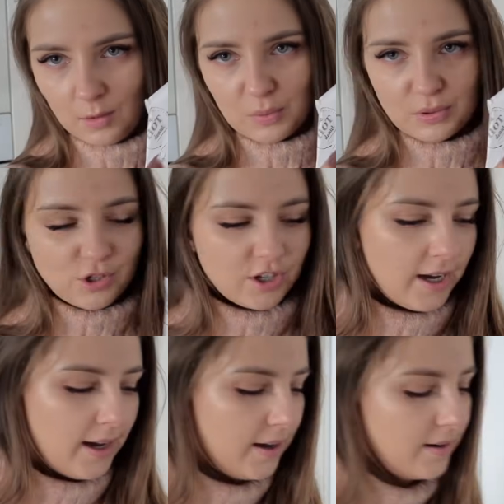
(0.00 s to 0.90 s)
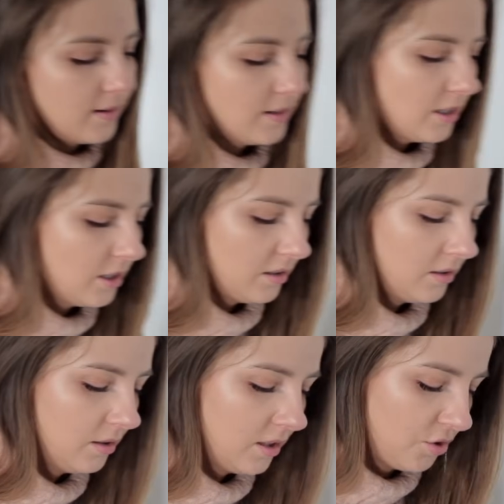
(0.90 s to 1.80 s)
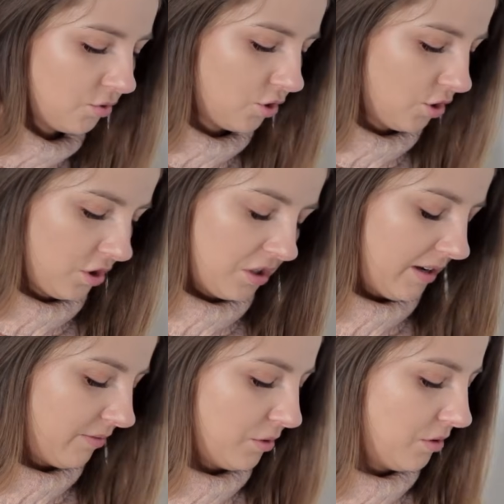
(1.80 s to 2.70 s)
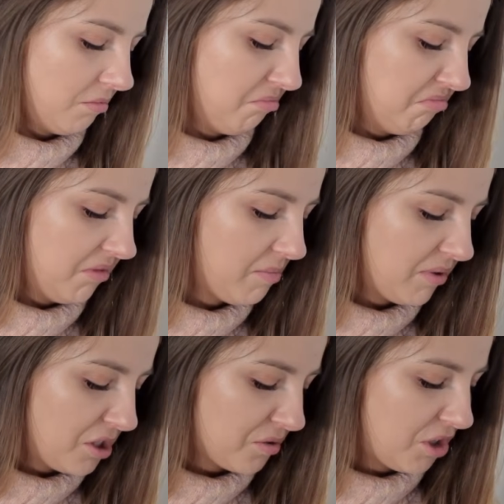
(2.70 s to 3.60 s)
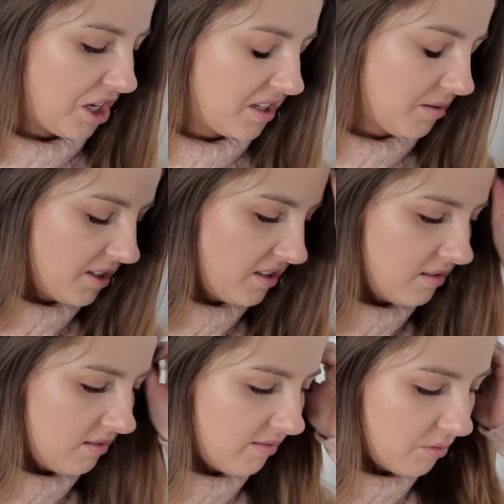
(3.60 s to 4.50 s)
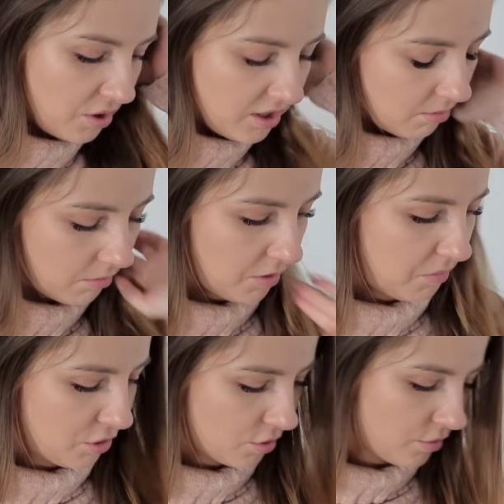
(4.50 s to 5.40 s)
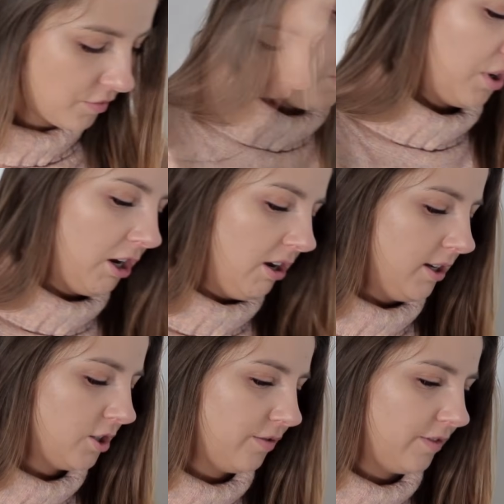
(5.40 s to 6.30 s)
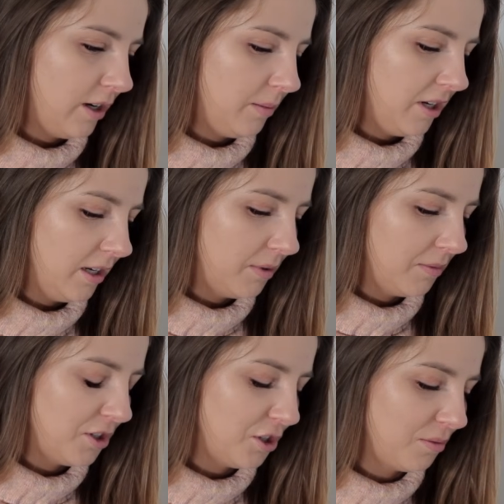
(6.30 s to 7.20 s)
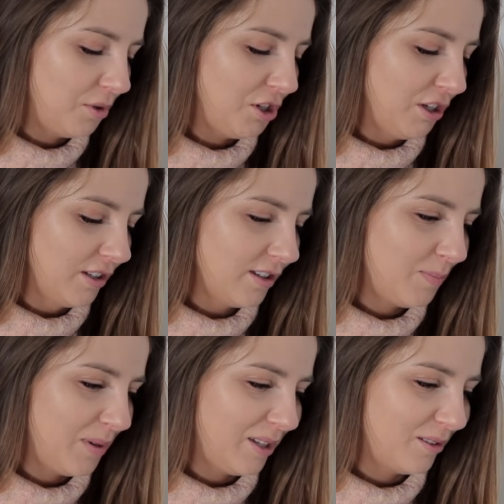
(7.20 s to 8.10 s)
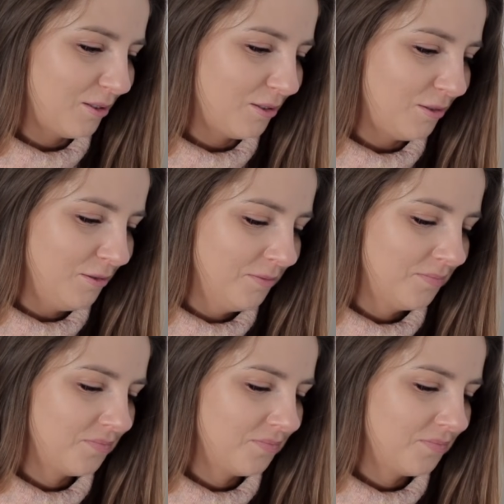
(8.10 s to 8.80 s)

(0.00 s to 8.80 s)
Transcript: do pączkarni. Też już dawno nie byliśmy, ja nie, dawno nie jadłam tych pączków. Pokażę Wam, ale mam nadzieję, że mi nie spadną.